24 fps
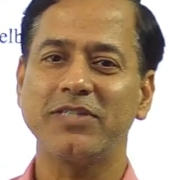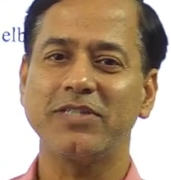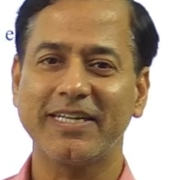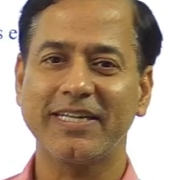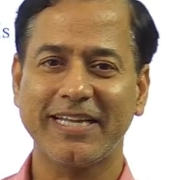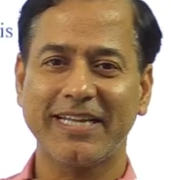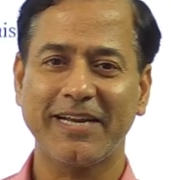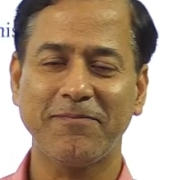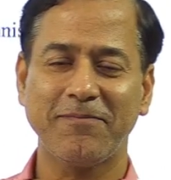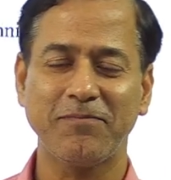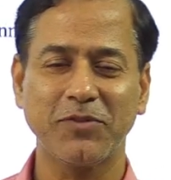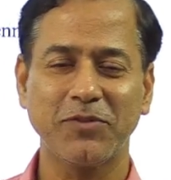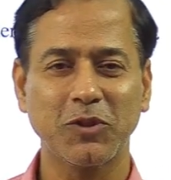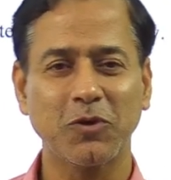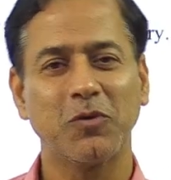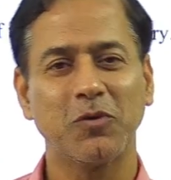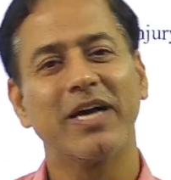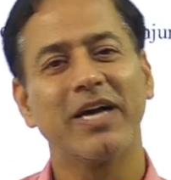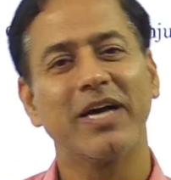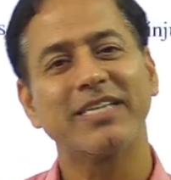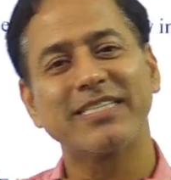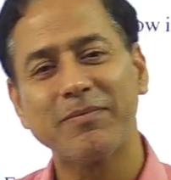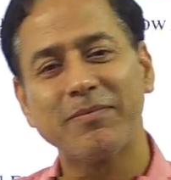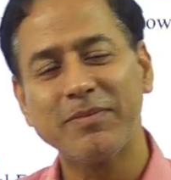हो जाता है
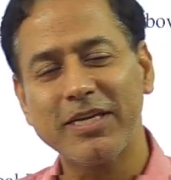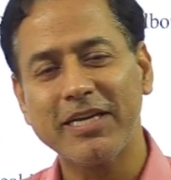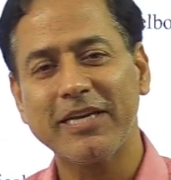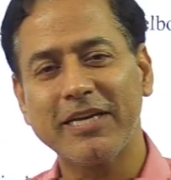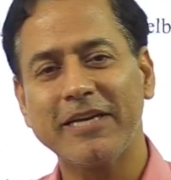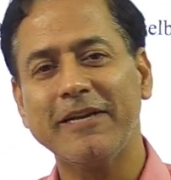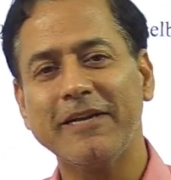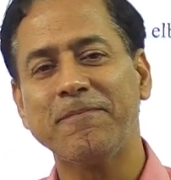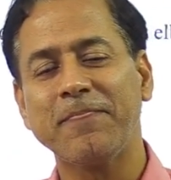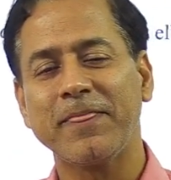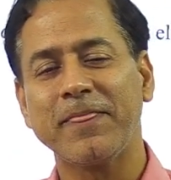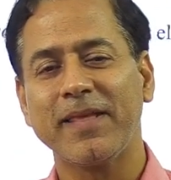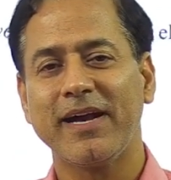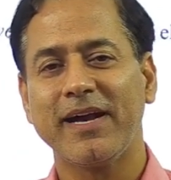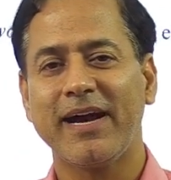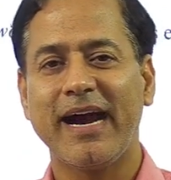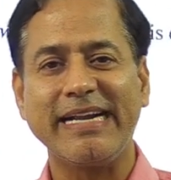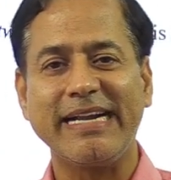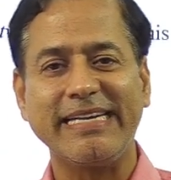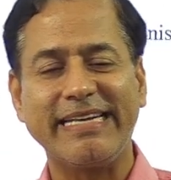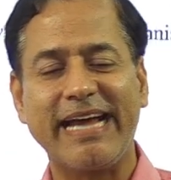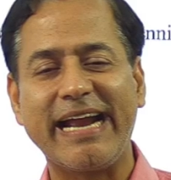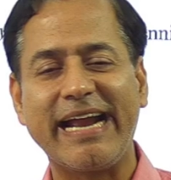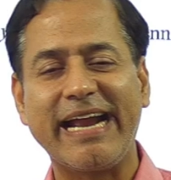थोड़ा सा भी
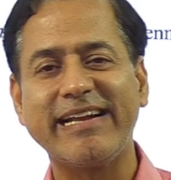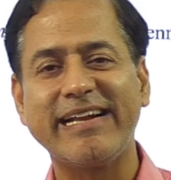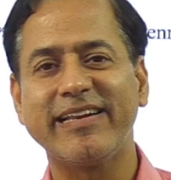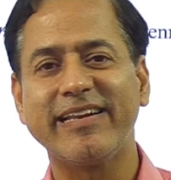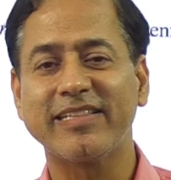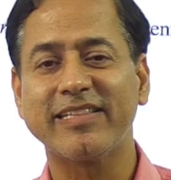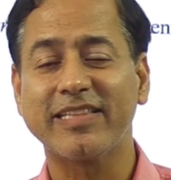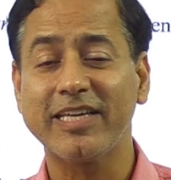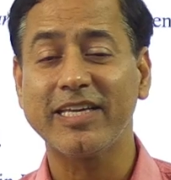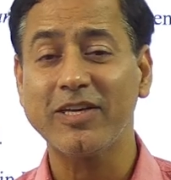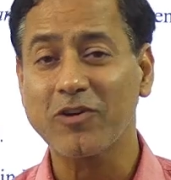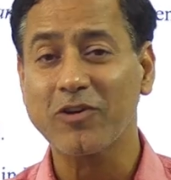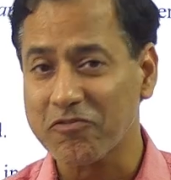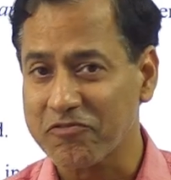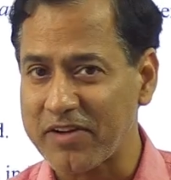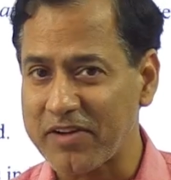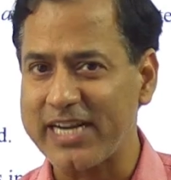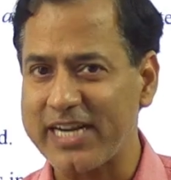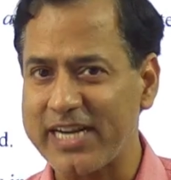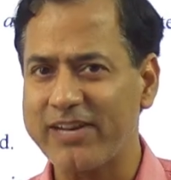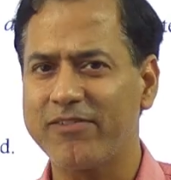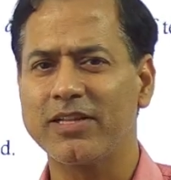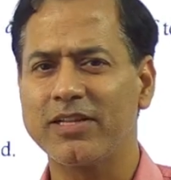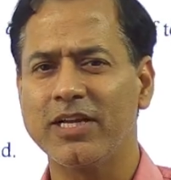हाँ डाइट लेते हैं और
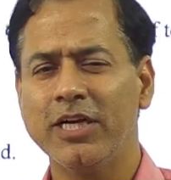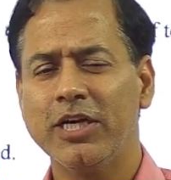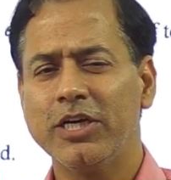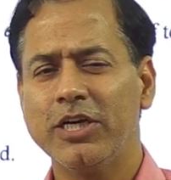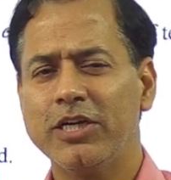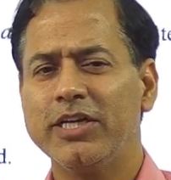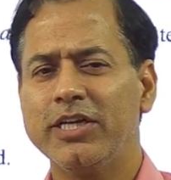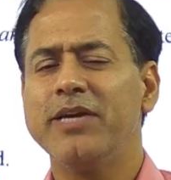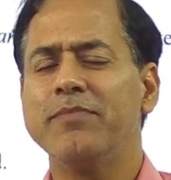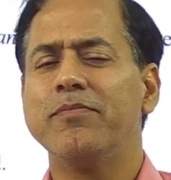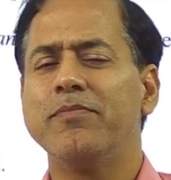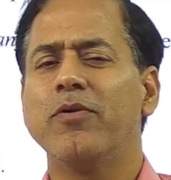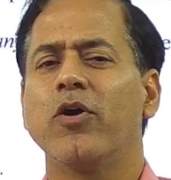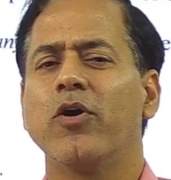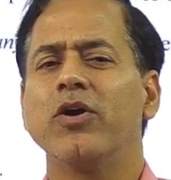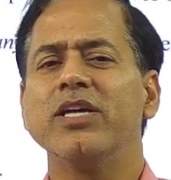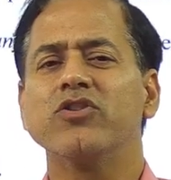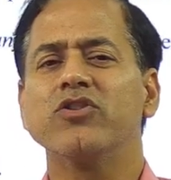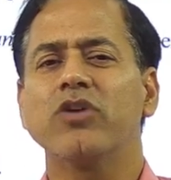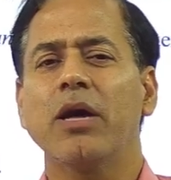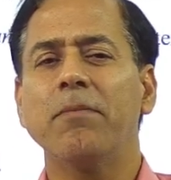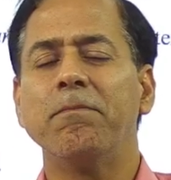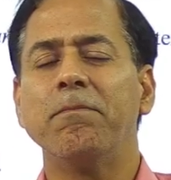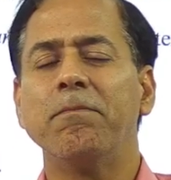फैट डेवलप ये
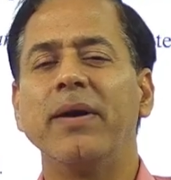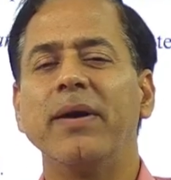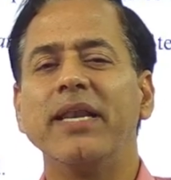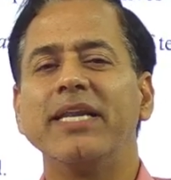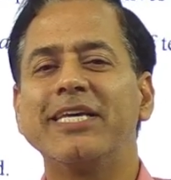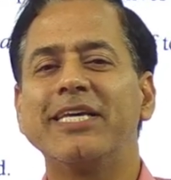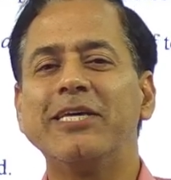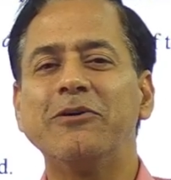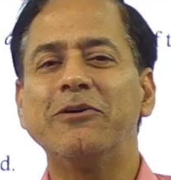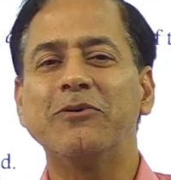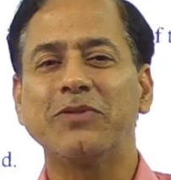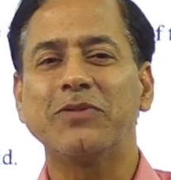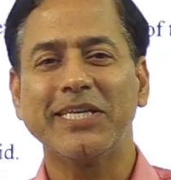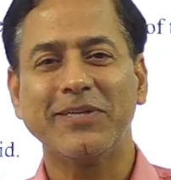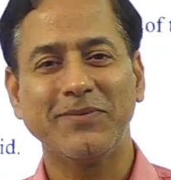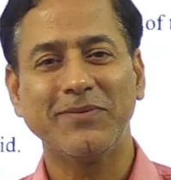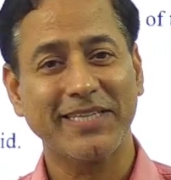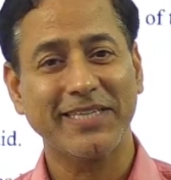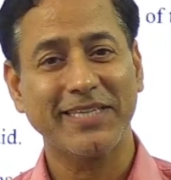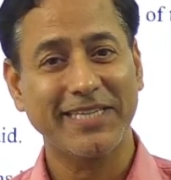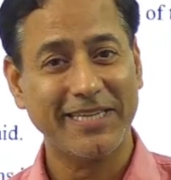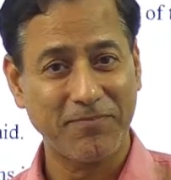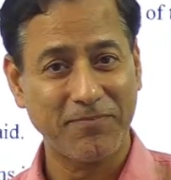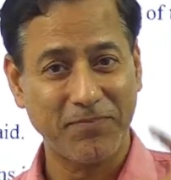बॉडी थोड़ा बल्की होती है
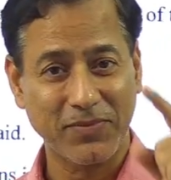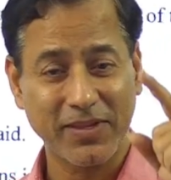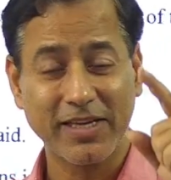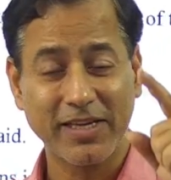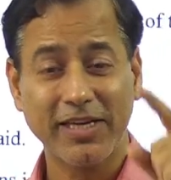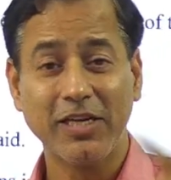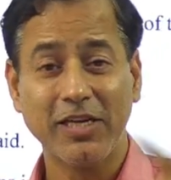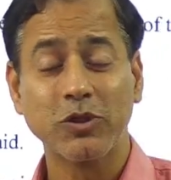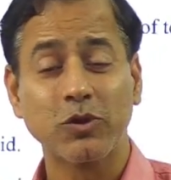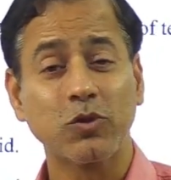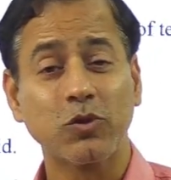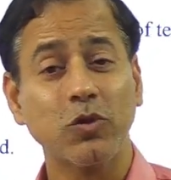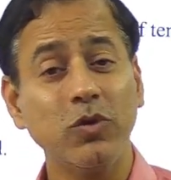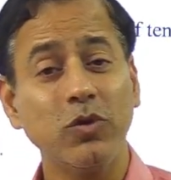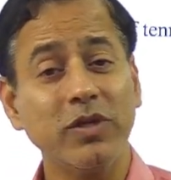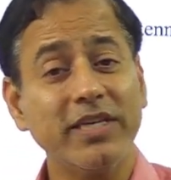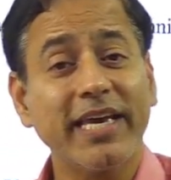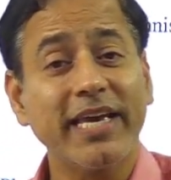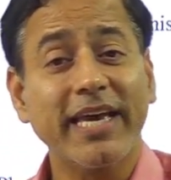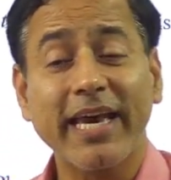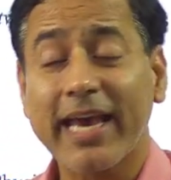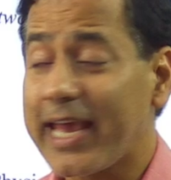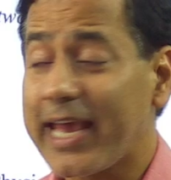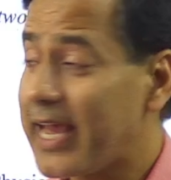उनकी तो
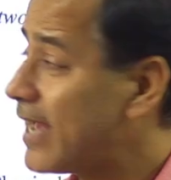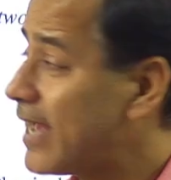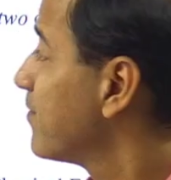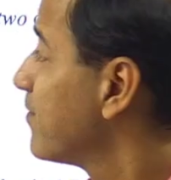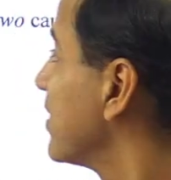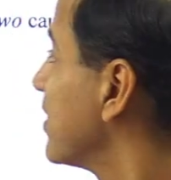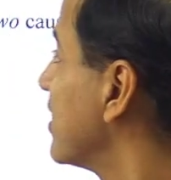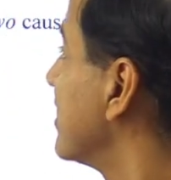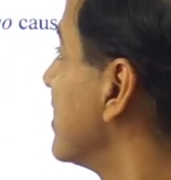ये है